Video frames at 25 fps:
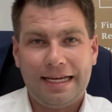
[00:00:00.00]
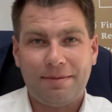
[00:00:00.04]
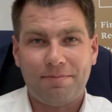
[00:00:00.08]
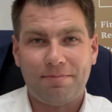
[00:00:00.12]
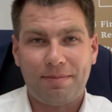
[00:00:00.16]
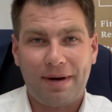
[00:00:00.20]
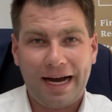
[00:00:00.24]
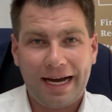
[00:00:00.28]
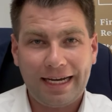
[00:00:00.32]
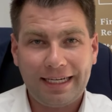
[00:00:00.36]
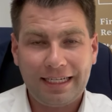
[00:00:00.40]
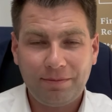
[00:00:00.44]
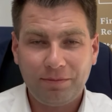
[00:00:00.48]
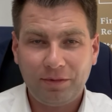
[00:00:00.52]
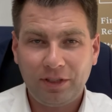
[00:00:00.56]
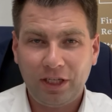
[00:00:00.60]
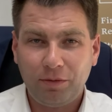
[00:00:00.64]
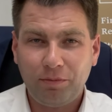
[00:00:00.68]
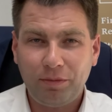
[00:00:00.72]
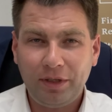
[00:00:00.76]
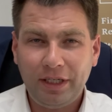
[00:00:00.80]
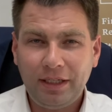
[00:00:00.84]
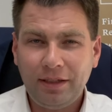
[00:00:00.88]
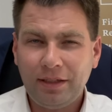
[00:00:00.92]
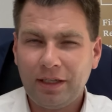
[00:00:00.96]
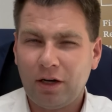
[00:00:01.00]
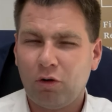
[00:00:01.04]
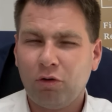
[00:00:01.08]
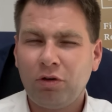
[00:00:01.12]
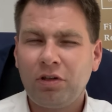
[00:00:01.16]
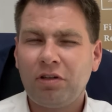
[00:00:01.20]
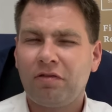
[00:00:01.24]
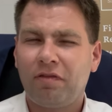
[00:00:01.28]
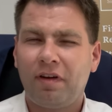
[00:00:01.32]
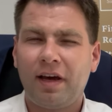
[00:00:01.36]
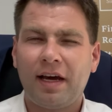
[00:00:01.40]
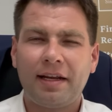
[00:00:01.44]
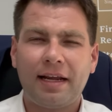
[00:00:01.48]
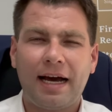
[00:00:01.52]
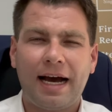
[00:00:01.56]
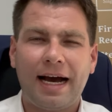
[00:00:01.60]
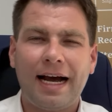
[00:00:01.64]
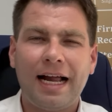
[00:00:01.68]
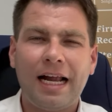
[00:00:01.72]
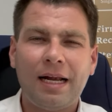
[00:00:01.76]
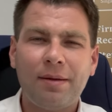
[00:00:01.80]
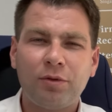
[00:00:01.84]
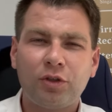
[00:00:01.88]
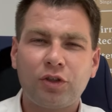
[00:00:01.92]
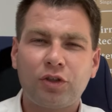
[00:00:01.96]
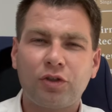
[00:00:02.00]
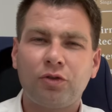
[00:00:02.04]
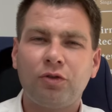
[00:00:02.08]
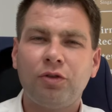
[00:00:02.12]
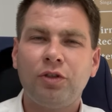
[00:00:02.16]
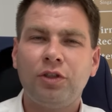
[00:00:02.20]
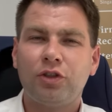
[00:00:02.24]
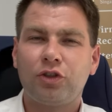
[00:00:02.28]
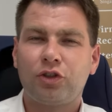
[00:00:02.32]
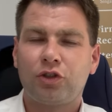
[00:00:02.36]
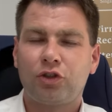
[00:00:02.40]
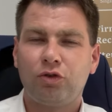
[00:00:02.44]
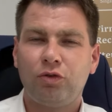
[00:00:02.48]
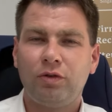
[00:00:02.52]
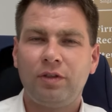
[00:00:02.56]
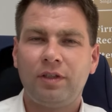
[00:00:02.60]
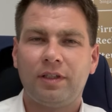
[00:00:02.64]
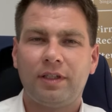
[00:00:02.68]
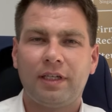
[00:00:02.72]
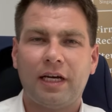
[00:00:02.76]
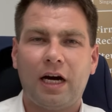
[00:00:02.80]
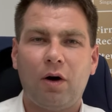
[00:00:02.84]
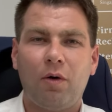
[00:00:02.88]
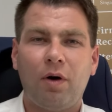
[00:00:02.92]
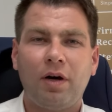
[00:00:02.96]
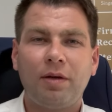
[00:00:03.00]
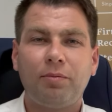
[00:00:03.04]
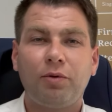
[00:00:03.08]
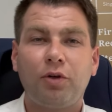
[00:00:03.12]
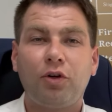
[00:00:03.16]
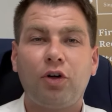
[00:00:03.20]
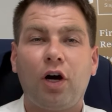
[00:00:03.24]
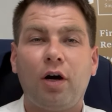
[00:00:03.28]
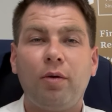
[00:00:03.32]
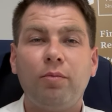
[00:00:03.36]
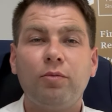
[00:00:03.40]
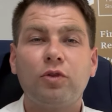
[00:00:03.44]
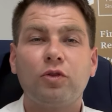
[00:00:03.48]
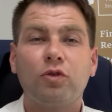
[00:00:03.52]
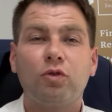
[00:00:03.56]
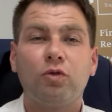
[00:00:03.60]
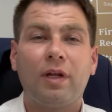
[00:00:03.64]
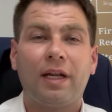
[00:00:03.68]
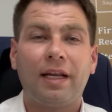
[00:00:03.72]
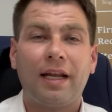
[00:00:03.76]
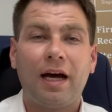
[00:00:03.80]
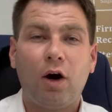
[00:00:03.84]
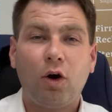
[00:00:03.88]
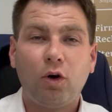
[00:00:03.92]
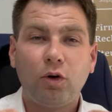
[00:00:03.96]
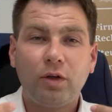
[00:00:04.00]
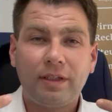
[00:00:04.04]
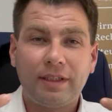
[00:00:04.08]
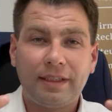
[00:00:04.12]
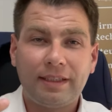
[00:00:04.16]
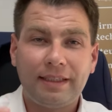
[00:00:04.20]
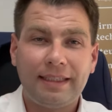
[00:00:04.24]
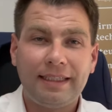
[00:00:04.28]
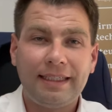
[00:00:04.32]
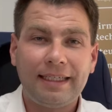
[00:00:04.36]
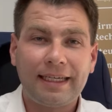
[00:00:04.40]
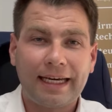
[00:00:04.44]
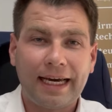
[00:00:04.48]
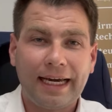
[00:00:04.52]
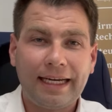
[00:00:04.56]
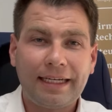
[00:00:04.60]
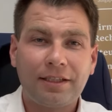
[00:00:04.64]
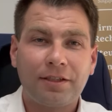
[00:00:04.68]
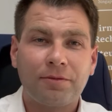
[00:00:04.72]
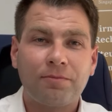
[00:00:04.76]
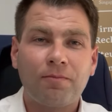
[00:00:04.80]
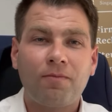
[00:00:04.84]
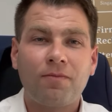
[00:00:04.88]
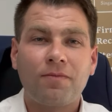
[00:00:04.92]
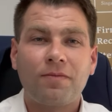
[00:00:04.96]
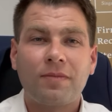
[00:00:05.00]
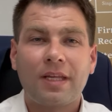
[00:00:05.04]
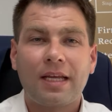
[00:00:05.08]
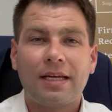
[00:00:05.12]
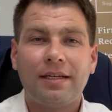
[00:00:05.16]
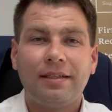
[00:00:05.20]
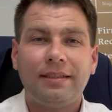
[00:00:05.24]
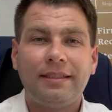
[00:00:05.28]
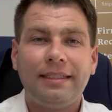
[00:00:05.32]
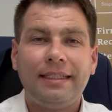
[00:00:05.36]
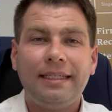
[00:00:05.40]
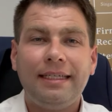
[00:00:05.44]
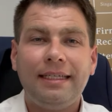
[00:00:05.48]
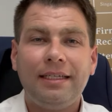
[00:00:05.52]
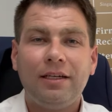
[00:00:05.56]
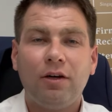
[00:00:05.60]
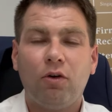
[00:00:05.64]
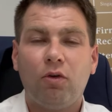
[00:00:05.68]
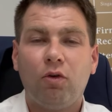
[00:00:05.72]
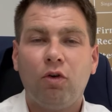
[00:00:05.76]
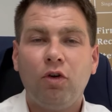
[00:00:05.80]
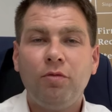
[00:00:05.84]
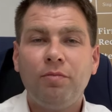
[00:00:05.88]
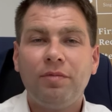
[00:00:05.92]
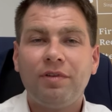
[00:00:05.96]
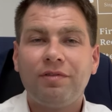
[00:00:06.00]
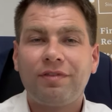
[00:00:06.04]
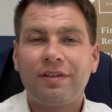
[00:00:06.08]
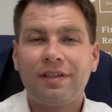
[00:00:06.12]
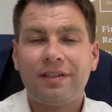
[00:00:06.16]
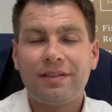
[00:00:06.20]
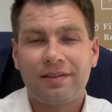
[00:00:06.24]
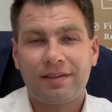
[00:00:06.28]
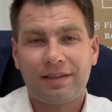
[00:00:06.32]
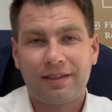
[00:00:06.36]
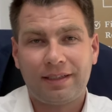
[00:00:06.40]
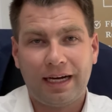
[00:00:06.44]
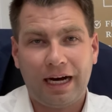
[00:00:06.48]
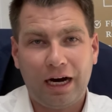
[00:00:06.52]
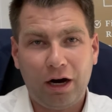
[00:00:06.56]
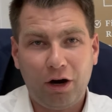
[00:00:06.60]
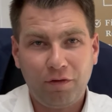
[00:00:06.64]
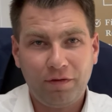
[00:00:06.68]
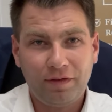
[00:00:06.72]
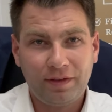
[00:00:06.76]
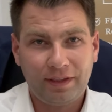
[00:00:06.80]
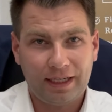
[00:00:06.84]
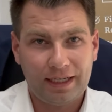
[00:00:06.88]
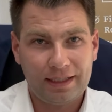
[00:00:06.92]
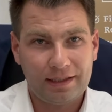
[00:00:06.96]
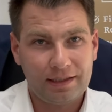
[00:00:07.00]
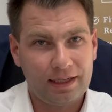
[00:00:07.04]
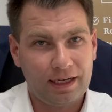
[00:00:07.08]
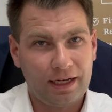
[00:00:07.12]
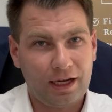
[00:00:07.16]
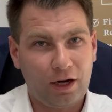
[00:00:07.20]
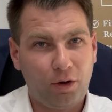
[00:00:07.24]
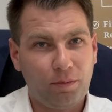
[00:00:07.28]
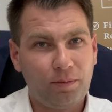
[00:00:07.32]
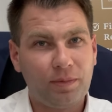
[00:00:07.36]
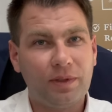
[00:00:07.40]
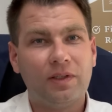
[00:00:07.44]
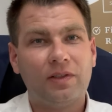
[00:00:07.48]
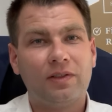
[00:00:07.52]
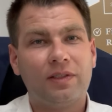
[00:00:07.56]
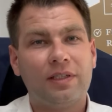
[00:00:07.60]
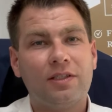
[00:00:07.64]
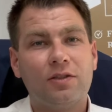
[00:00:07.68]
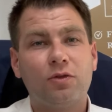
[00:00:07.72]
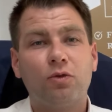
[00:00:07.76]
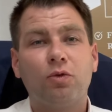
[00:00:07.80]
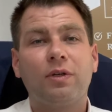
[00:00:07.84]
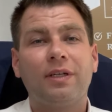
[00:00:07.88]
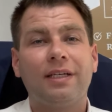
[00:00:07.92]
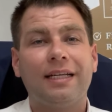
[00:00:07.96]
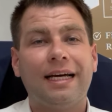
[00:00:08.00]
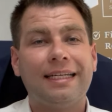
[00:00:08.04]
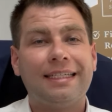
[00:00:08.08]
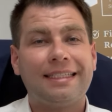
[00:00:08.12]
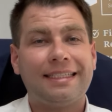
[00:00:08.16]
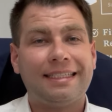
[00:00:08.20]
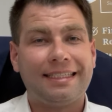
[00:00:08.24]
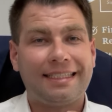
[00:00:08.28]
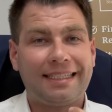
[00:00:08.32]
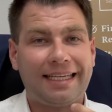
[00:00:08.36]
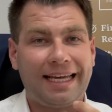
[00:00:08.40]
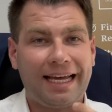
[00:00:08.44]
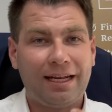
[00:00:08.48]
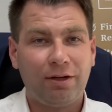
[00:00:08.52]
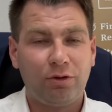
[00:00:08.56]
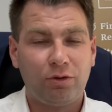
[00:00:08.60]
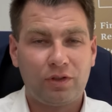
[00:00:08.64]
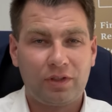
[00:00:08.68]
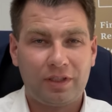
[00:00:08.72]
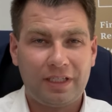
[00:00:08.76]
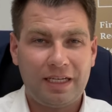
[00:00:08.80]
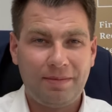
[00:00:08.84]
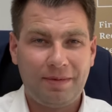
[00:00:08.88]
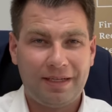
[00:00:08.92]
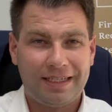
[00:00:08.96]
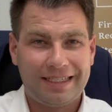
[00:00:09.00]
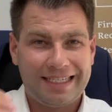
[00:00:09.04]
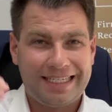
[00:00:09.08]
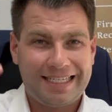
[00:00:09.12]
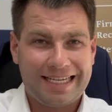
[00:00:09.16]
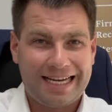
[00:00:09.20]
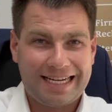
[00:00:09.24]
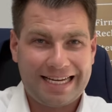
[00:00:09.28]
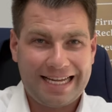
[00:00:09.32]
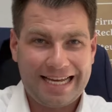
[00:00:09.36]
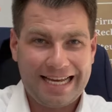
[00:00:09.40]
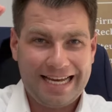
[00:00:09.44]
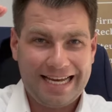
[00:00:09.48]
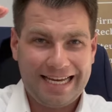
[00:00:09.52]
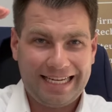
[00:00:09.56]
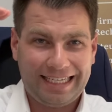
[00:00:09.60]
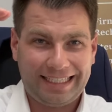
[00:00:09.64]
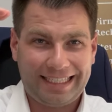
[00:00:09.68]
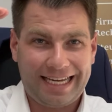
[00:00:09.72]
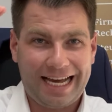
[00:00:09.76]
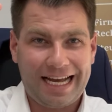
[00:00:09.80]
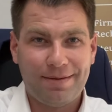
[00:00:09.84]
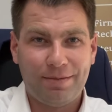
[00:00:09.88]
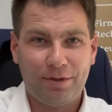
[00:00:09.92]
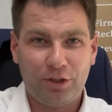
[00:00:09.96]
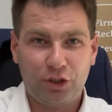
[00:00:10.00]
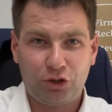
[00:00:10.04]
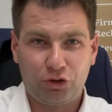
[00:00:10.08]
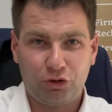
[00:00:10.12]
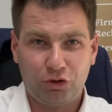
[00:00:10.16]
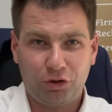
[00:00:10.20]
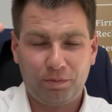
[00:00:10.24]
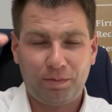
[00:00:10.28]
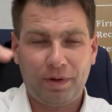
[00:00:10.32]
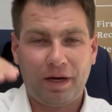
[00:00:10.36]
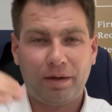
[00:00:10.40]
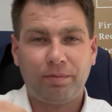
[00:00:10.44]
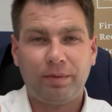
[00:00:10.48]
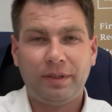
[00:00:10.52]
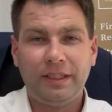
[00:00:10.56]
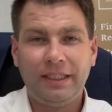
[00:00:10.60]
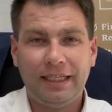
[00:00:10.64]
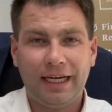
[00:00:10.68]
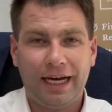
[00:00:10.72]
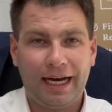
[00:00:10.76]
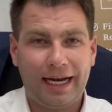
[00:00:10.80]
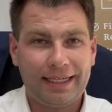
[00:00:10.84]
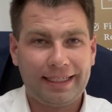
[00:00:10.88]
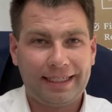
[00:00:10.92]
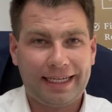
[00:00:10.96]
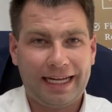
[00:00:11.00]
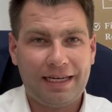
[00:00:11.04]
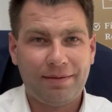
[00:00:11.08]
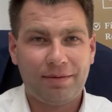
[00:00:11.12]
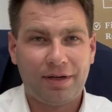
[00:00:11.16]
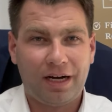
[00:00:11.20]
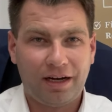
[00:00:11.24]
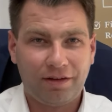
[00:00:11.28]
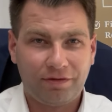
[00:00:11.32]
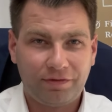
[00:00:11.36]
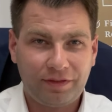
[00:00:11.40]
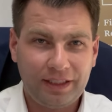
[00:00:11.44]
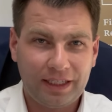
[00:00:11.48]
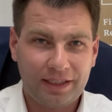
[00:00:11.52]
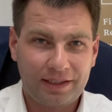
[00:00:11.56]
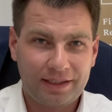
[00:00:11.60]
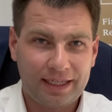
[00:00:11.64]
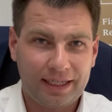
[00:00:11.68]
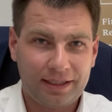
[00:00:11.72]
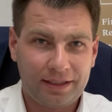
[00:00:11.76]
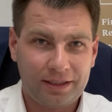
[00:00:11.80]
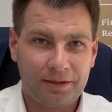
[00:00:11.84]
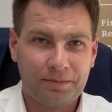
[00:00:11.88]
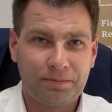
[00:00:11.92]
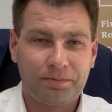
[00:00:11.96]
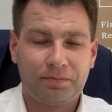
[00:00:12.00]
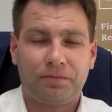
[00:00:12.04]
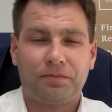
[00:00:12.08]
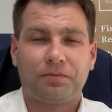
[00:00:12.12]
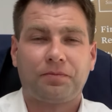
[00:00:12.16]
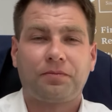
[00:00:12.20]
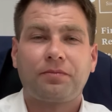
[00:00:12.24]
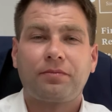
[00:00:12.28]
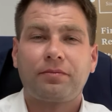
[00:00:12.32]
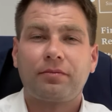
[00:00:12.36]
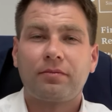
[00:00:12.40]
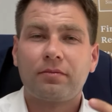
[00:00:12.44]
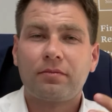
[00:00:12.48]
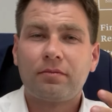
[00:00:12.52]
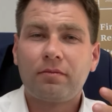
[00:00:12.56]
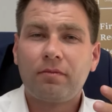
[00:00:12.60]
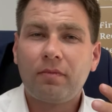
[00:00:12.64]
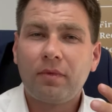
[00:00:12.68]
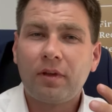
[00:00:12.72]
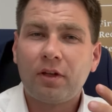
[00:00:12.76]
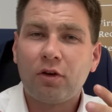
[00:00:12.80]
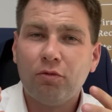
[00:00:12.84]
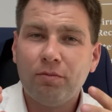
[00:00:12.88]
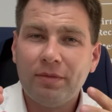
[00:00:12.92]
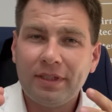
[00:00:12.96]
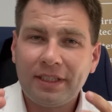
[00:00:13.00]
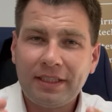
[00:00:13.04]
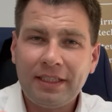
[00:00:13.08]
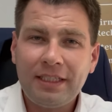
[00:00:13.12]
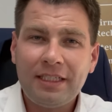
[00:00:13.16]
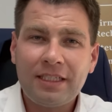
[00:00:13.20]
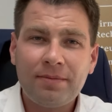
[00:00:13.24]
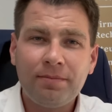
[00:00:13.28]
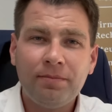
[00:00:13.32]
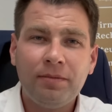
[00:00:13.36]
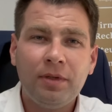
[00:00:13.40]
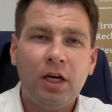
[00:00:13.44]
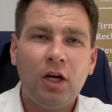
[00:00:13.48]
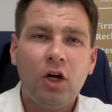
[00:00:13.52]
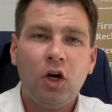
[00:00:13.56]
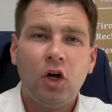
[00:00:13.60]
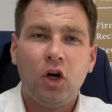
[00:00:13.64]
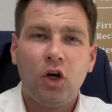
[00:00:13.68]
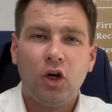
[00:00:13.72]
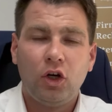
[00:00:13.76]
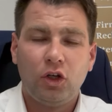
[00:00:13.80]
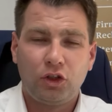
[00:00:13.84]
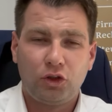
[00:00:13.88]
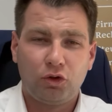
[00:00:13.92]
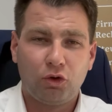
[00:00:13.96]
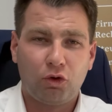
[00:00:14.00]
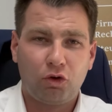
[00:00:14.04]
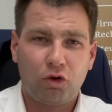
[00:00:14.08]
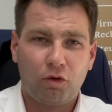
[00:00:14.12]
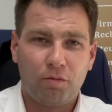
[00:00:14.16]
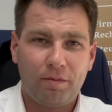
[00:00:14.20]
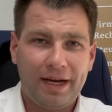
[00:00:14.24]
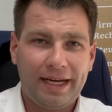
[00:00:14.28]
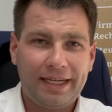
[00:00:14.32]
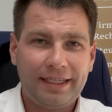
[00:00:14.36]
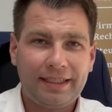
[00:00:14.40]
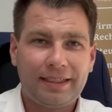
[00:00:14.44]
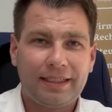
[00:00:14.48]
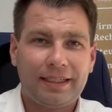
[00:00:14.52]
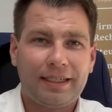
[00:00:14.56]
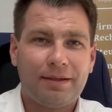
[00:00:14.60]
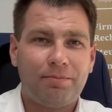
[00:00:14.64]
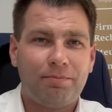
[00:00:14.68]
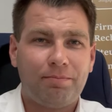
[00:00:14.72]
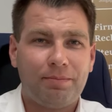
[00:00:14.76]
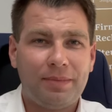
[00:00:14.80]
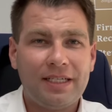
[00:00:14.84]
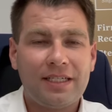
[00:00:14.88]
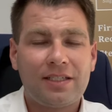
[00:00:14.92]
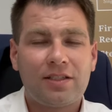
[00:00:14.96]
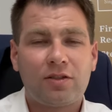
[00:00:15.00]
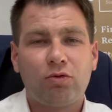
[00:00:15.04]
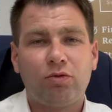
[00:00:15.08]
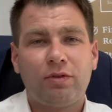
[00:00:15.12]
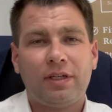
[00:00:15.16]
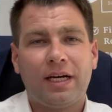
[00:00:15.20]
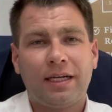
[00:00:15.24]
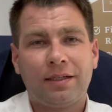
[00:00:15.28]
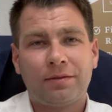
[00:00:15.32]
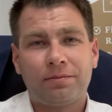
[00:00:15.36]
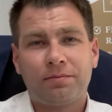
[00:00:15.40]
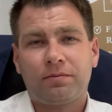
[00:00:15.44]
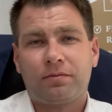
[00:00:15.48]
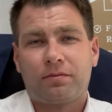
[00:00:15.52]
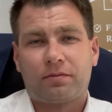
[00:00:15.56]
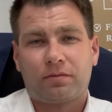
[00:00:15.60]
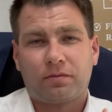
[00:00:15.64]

Bei dem Termin, der ungefähr eine halbe Stunde, Stunde dauert, bekommst du dann auch direkt die unbefristete Aufenthaltserlaubnis, den sogenannten Yellow Slip. Das ist ein gelbes Stück Papier, ein gelber A4-Zettel. Und mit diesem Dokument bist du dann